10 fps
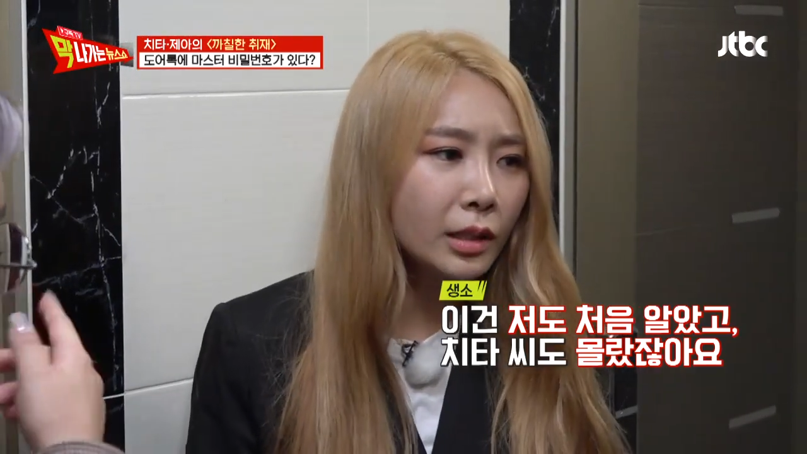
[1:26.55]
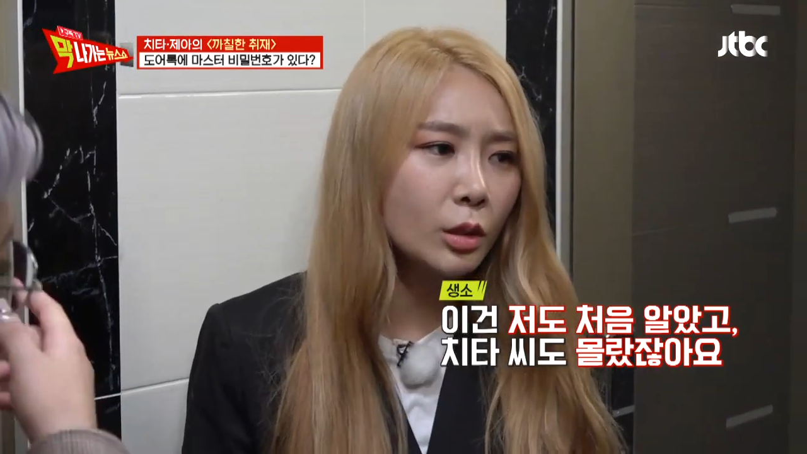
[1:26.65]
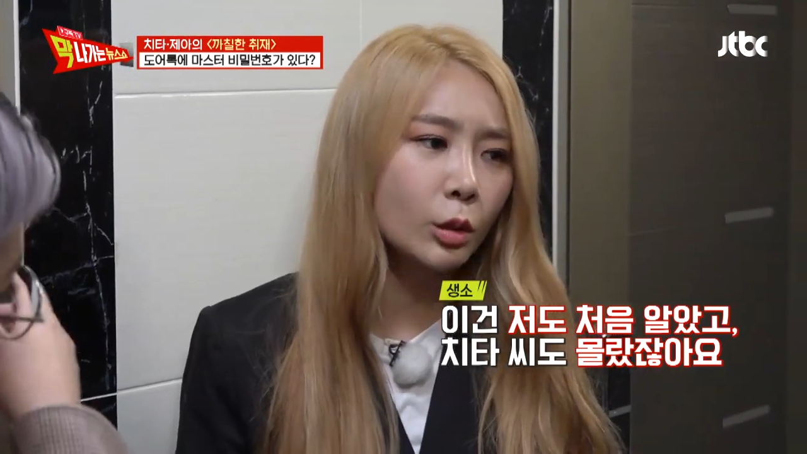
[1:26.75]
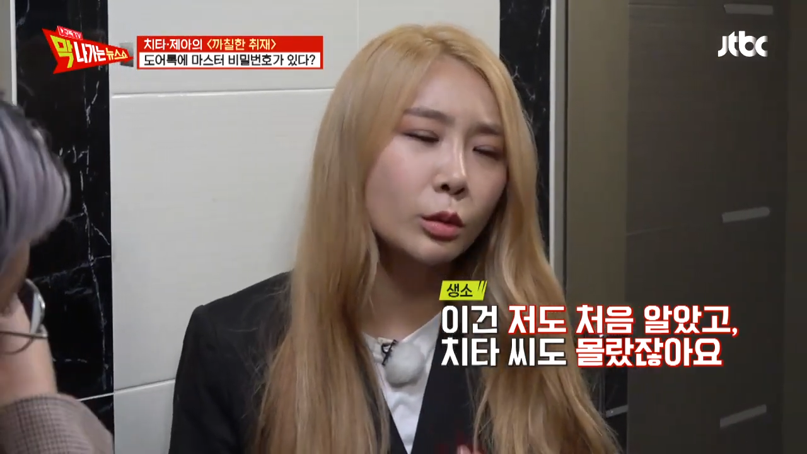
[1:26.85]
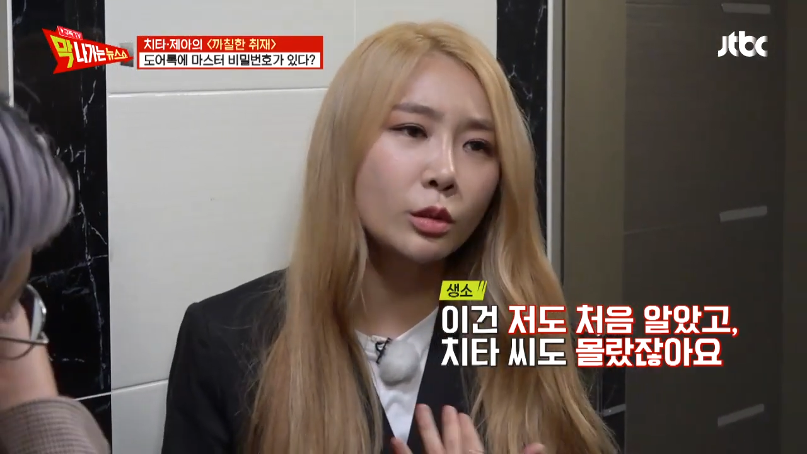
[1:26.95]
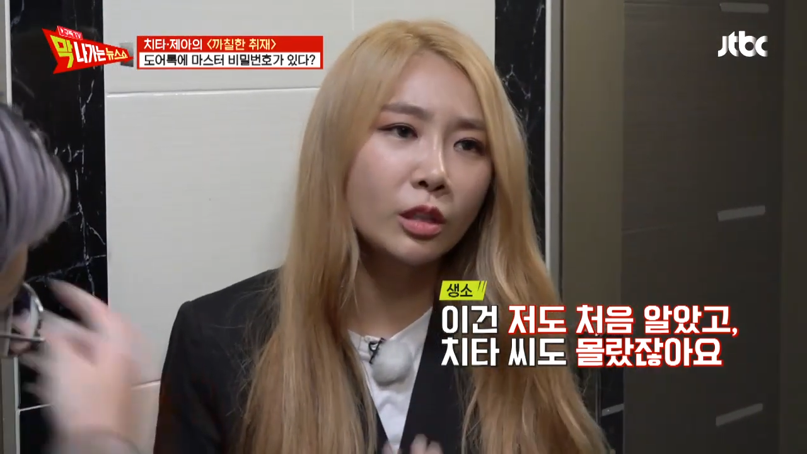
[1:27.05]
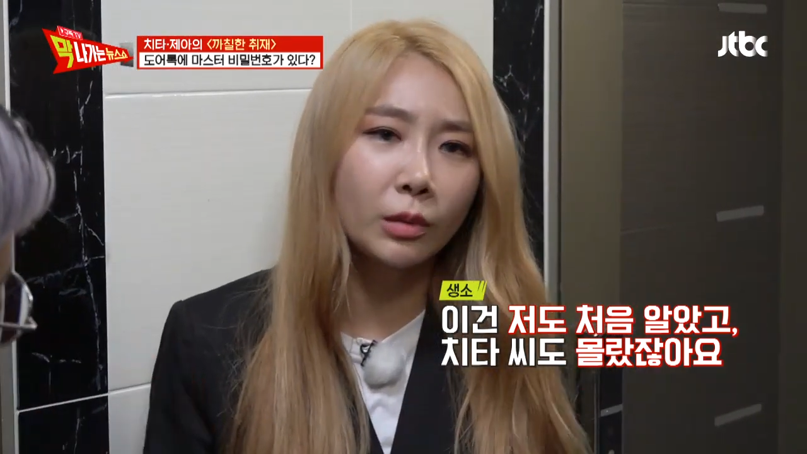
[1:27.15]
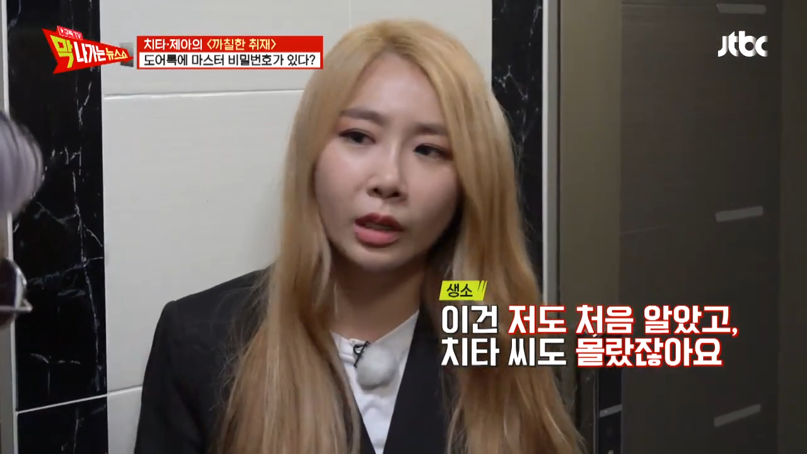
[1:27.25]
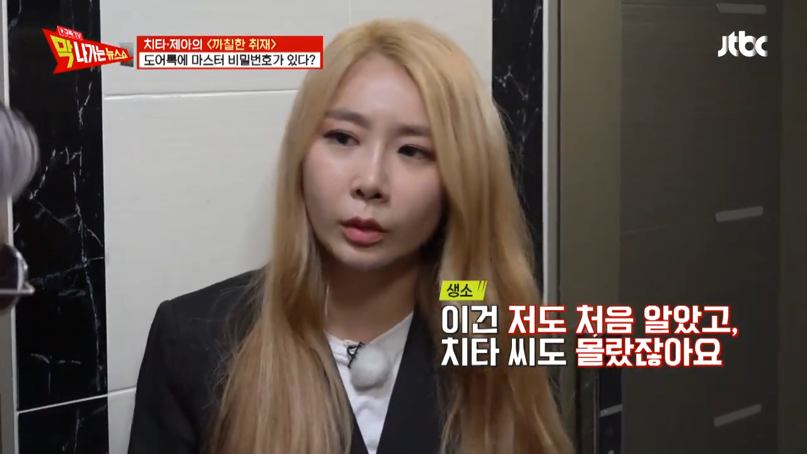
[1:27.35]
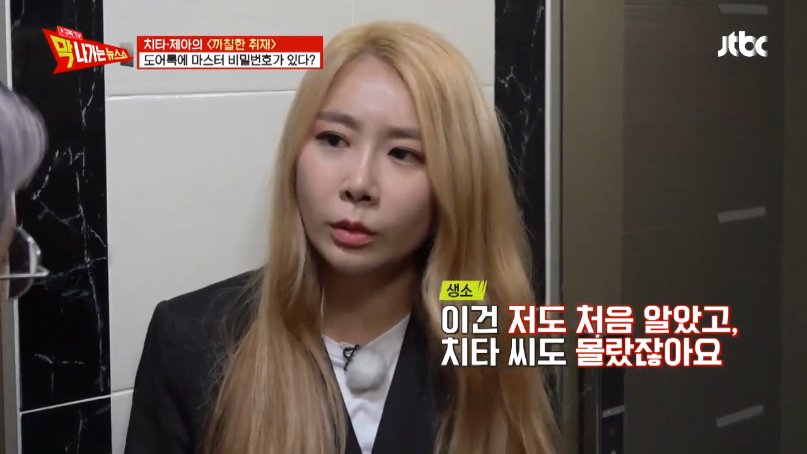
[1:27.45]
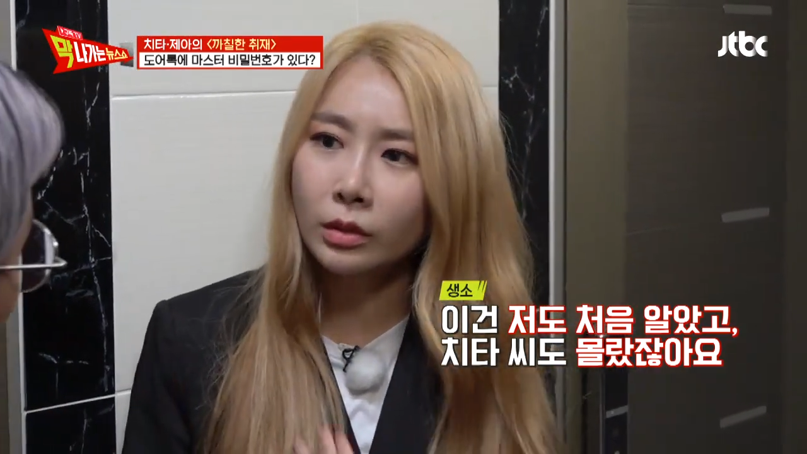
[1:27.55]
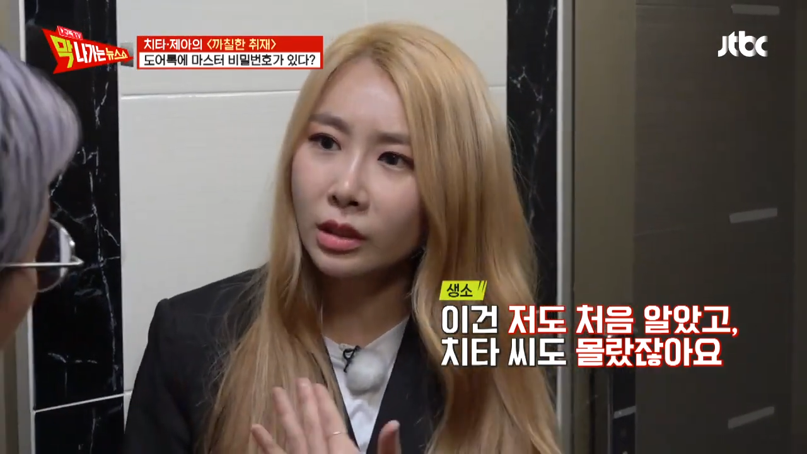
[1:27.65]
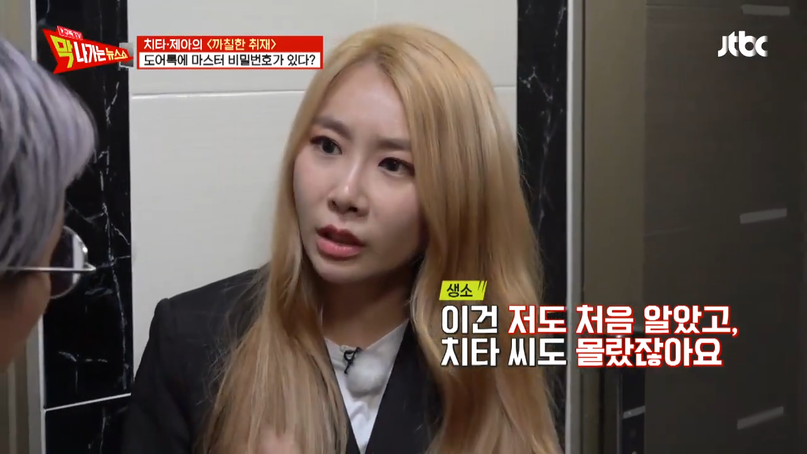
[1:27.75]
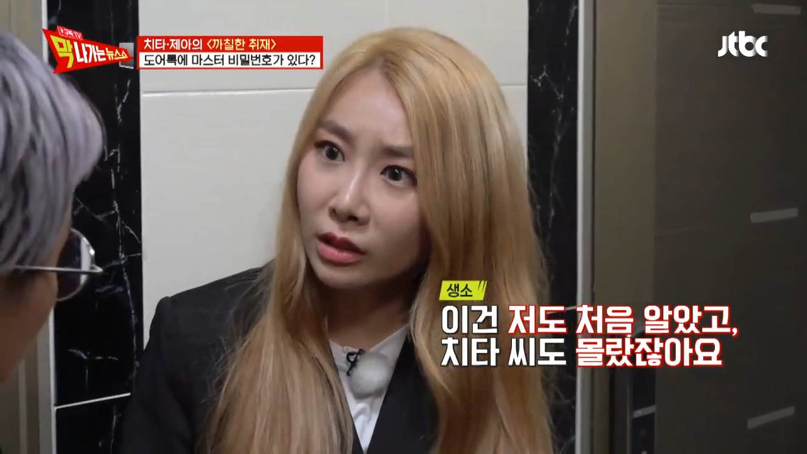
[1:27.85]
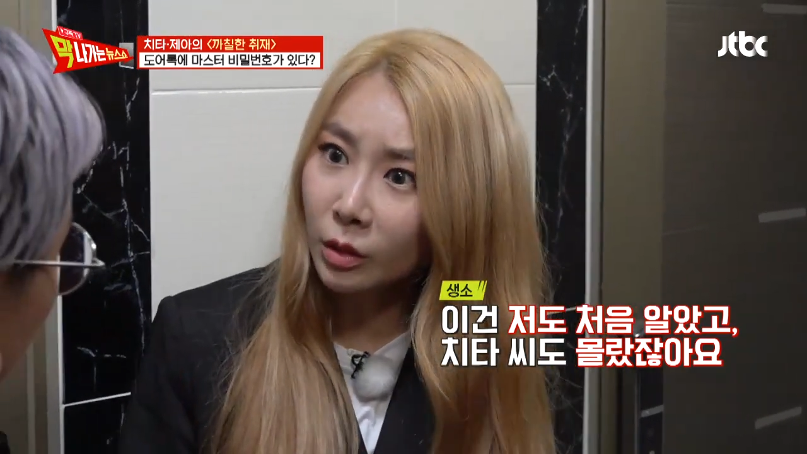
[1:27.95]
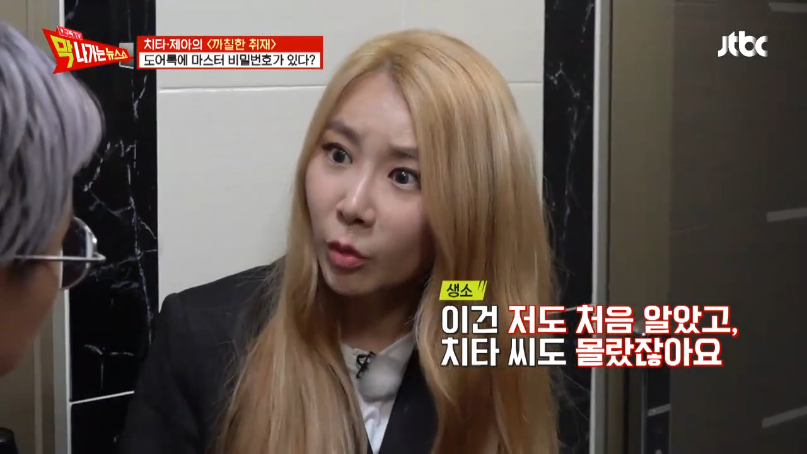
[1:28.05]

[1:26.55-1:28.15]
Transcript: 저도 처음 알았고 치타 씨도